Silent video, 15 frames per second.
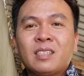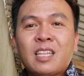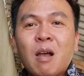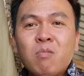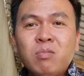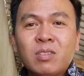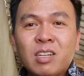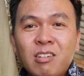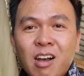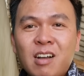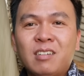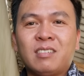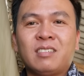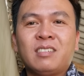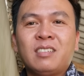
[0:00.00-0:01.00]
thông
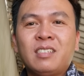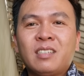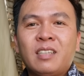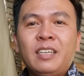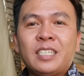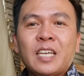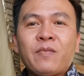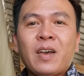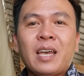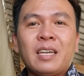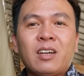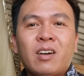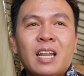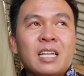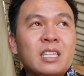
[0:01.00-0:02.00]
thường thì sẽ
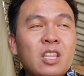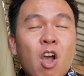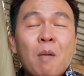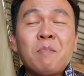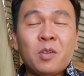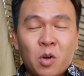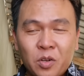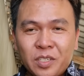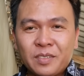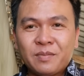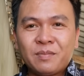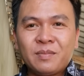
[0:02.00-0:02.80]
phải gọi là tóm rồi